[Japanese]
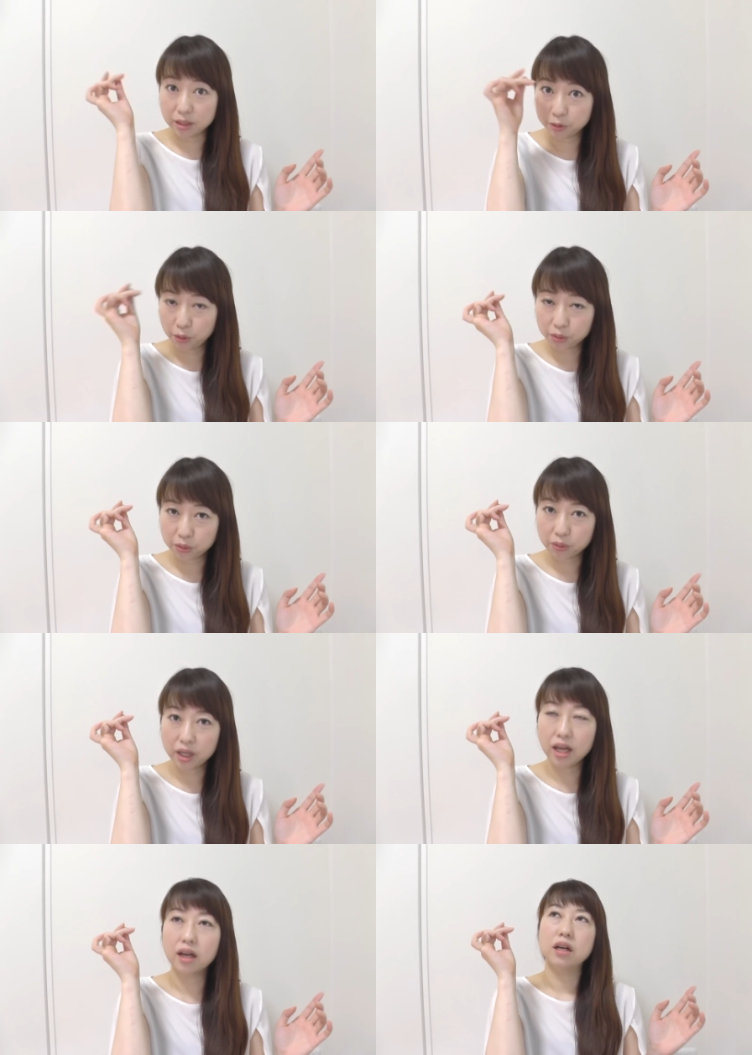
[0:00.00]
アイブロウと
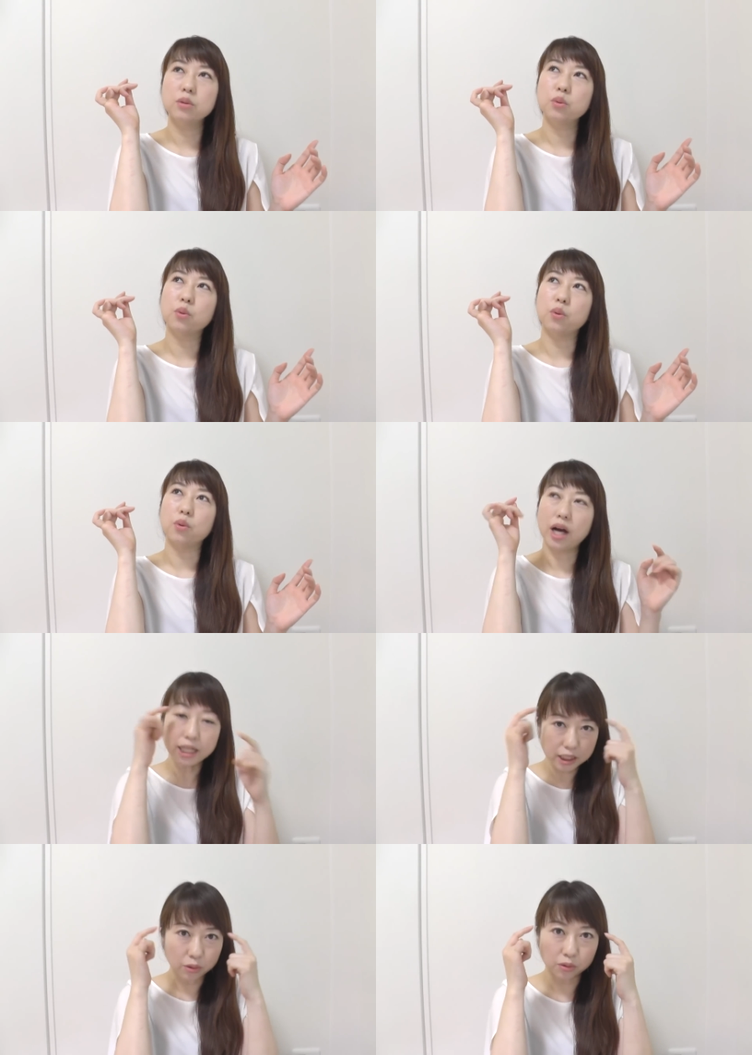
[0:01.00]
かあと
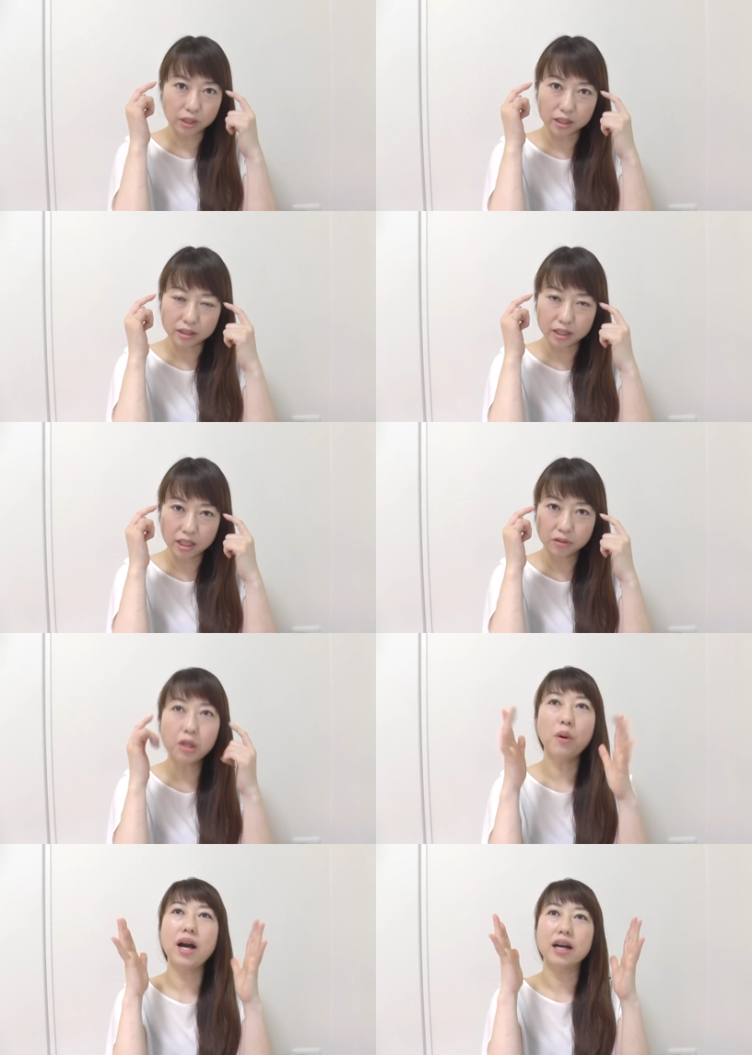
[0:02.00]
アイシャドウとかですねそ
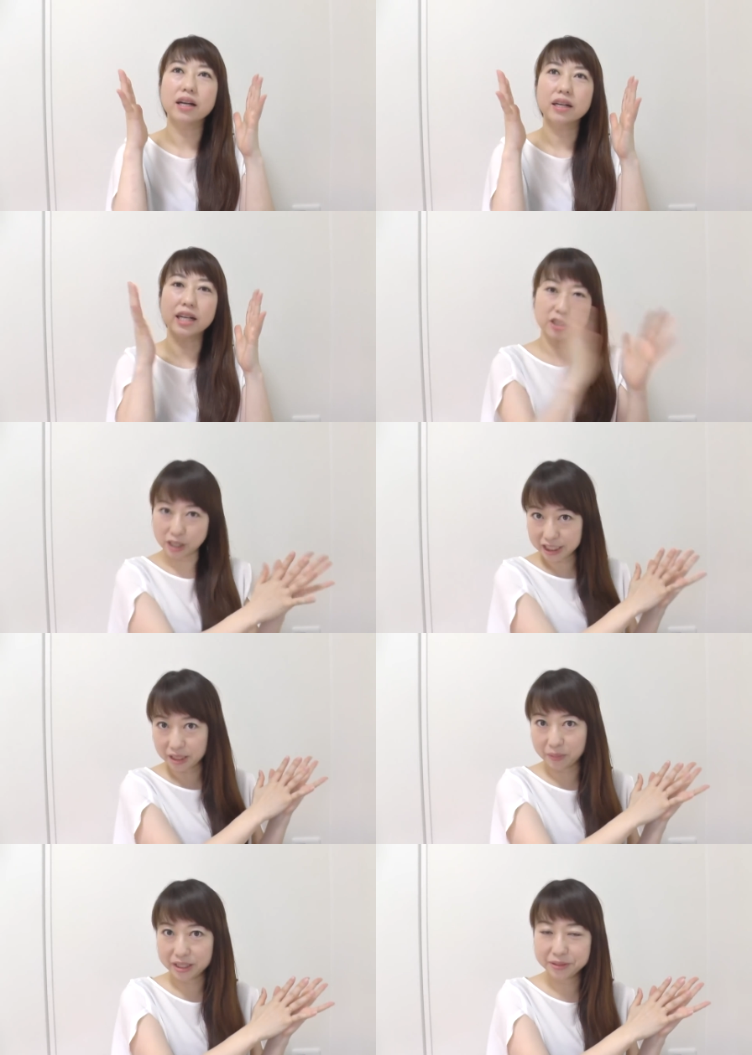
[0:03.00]
れは割愛し
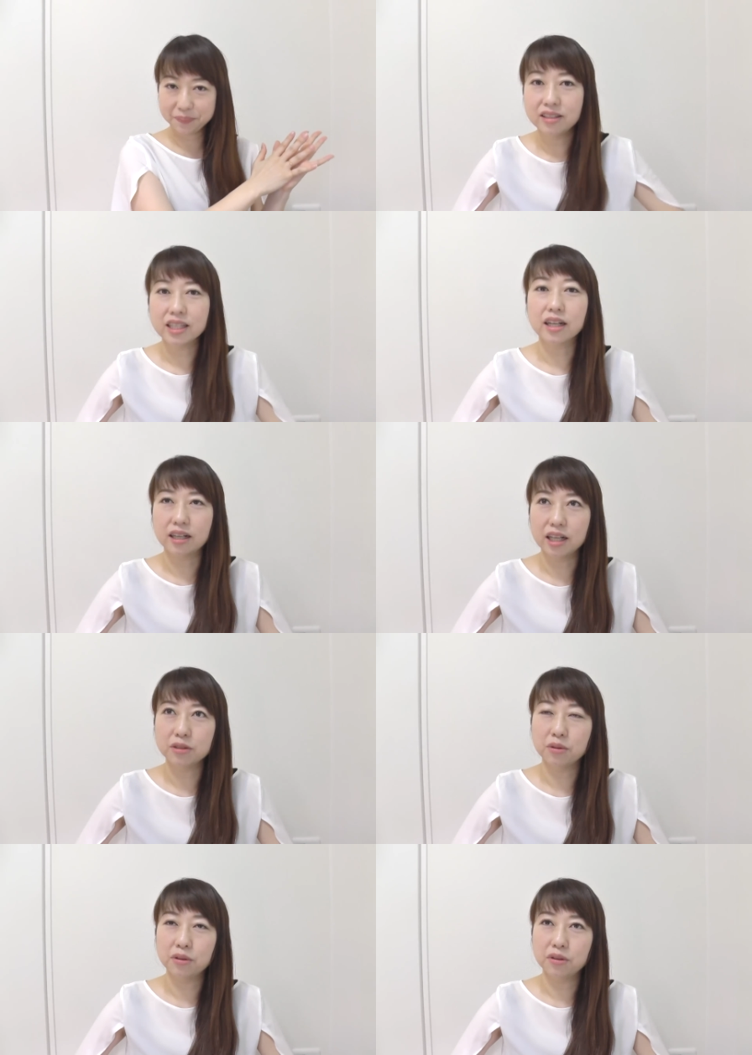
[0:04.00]
てますだからあ
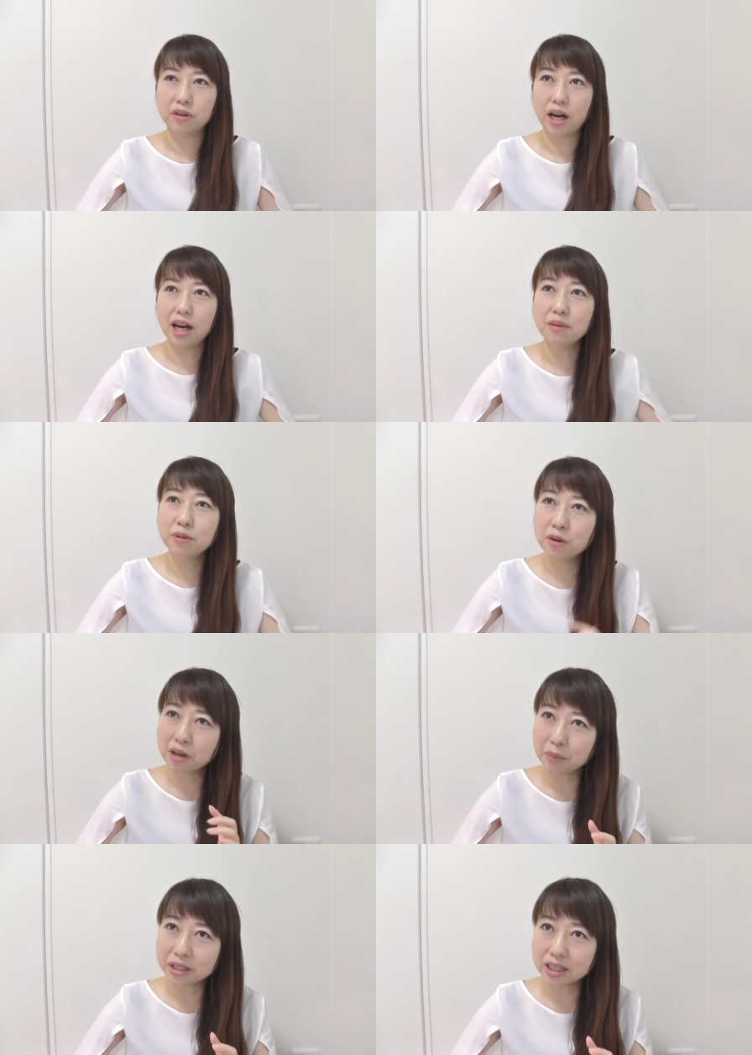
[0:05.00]
のアイブロウ
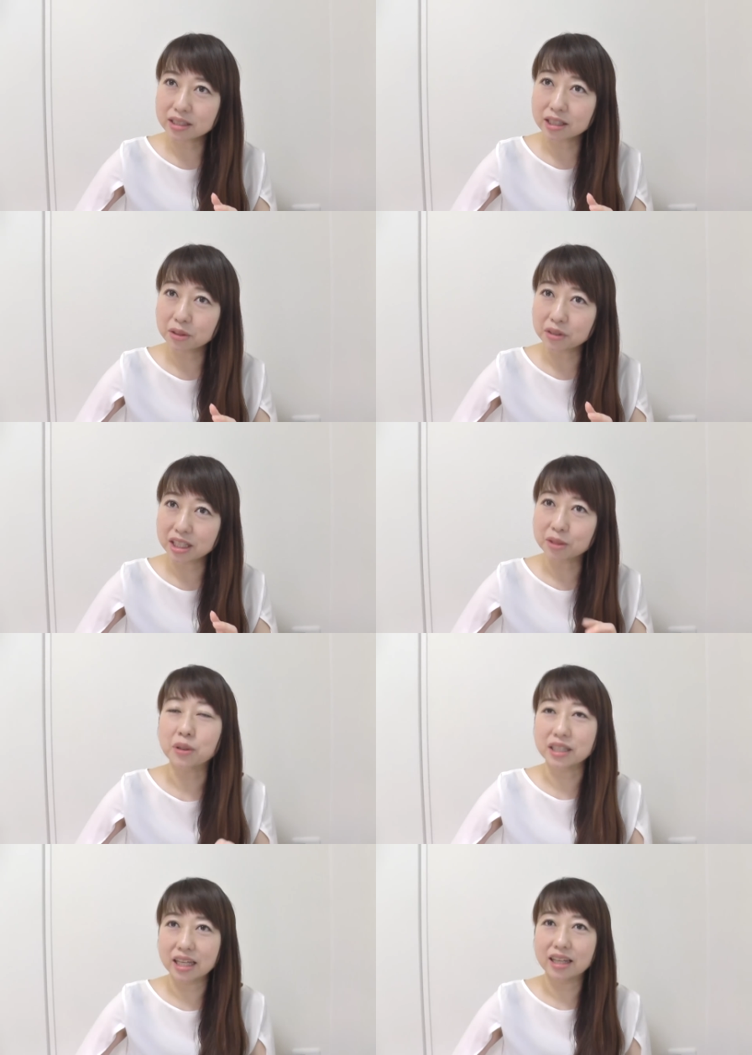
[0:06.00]
が見たかったのにと
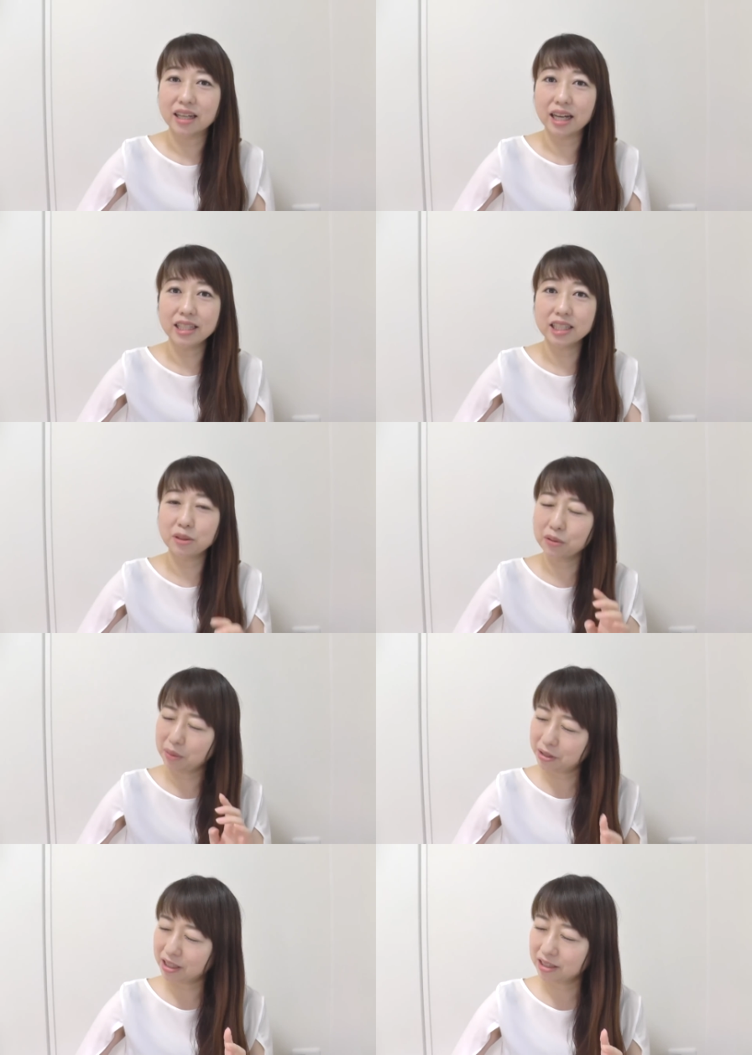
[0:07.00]
かねアイシャドウ
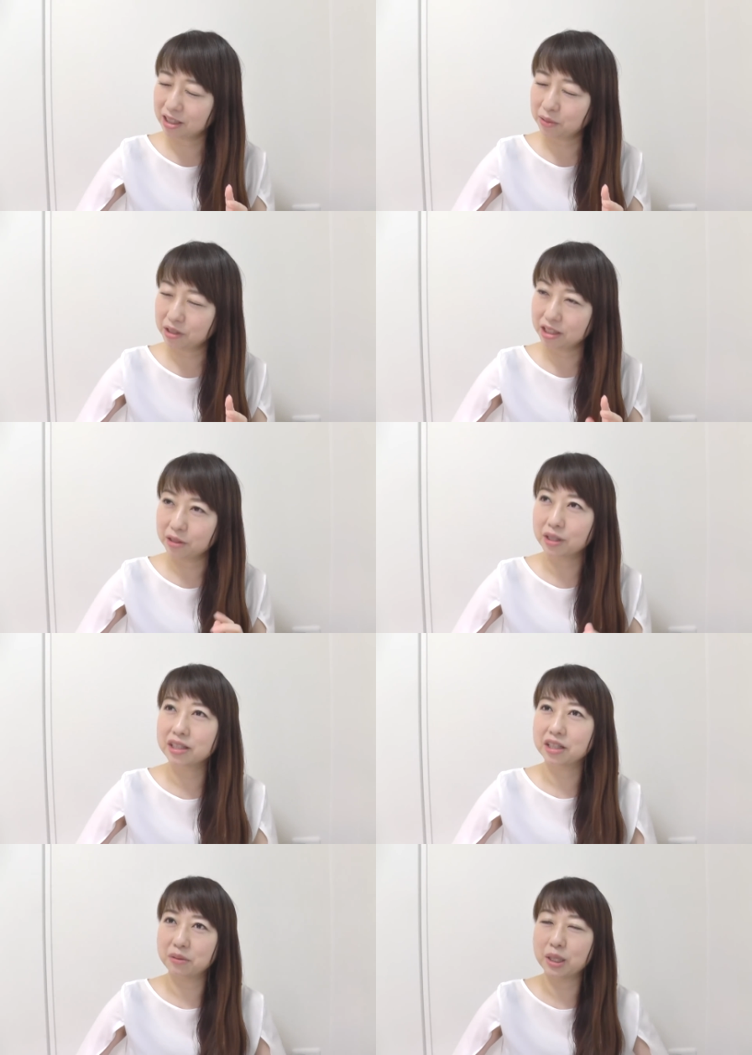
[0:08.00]
が見たかったのにっていう方に